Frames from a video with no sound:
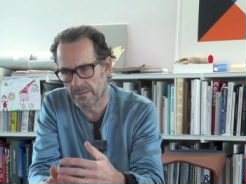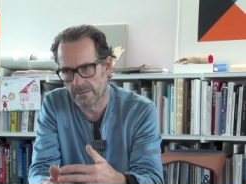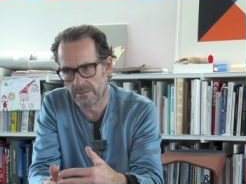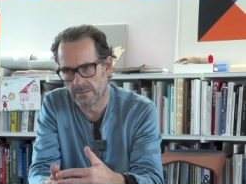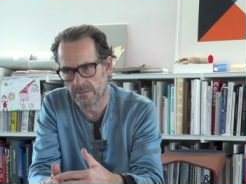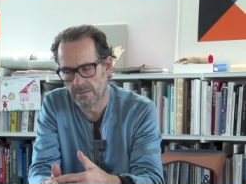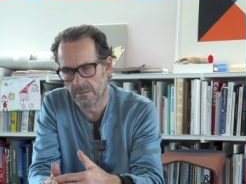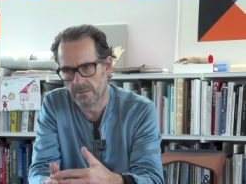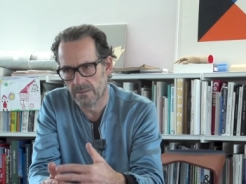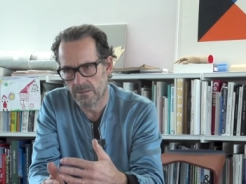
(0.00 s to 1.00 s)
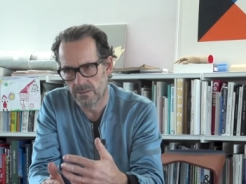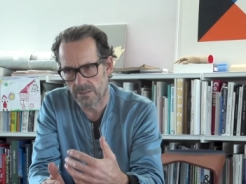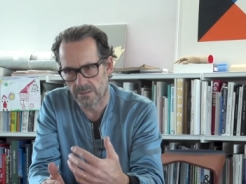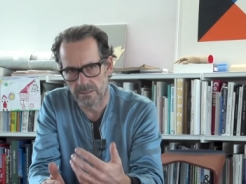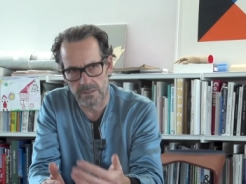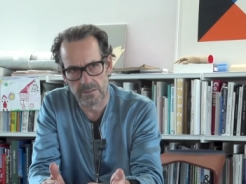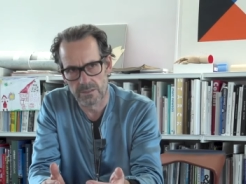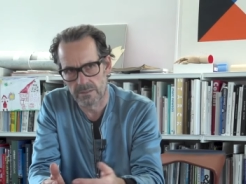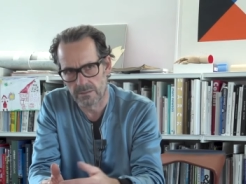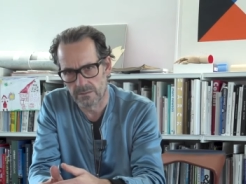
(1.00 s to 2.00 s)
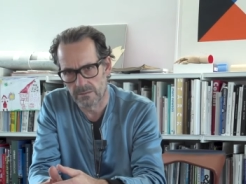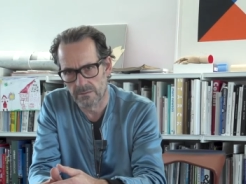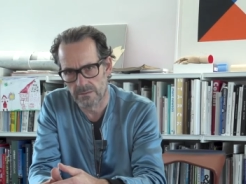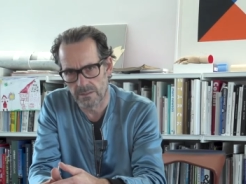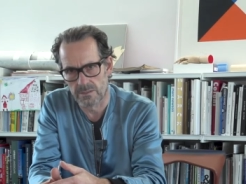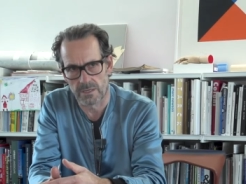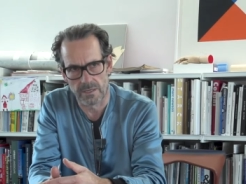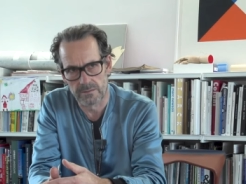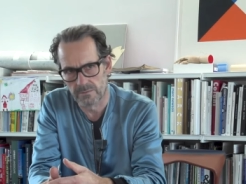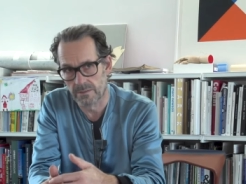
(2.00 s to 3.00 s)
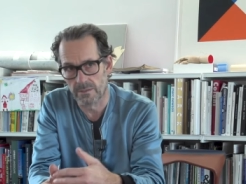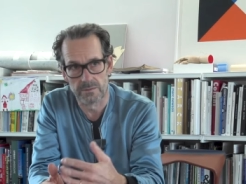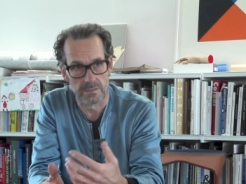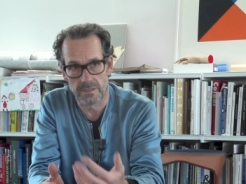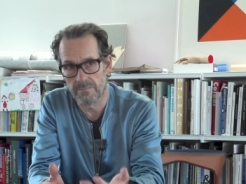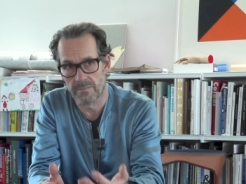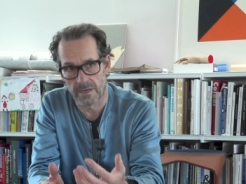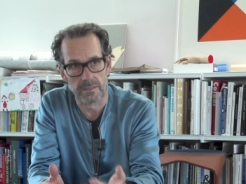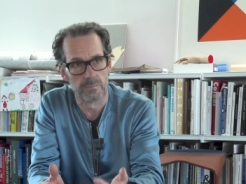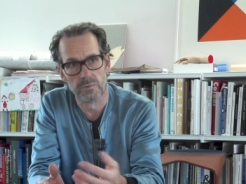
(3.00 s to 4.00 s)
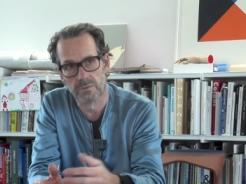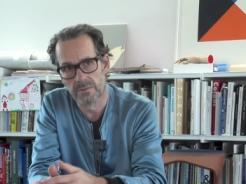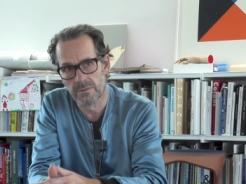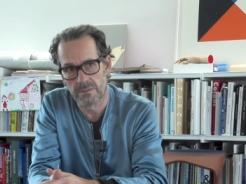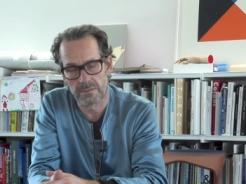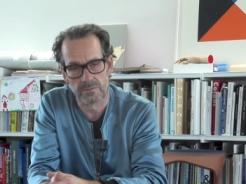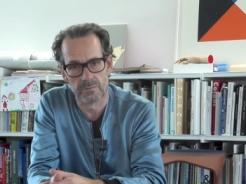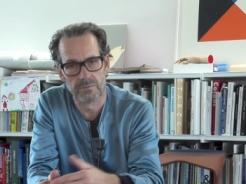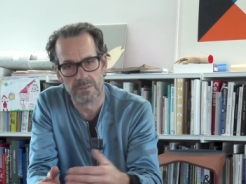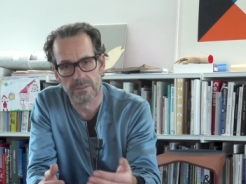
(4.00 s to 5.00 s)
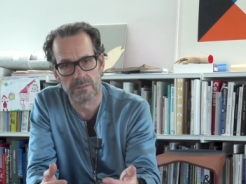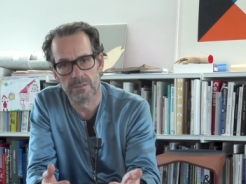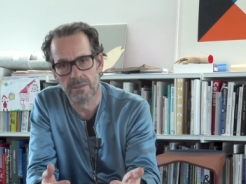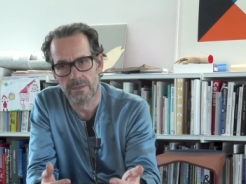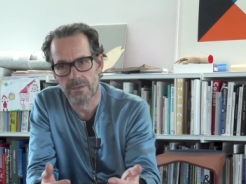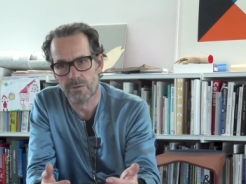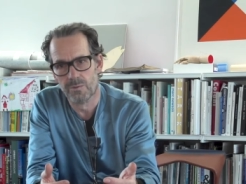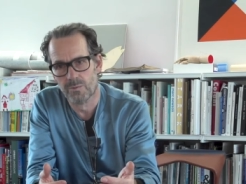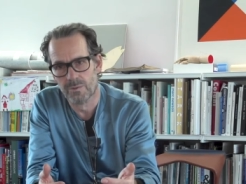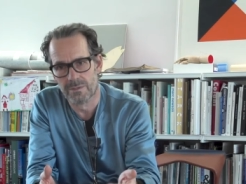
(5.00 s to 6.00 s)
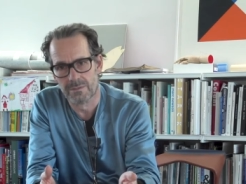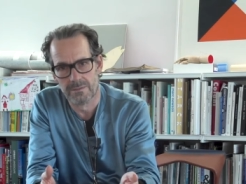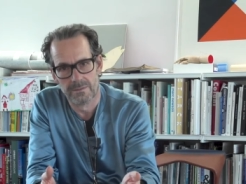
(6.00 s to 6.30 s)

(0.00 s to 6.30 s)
in strategische Entscheidungen der Unternehmen eingebunden, also wo wir nicht nur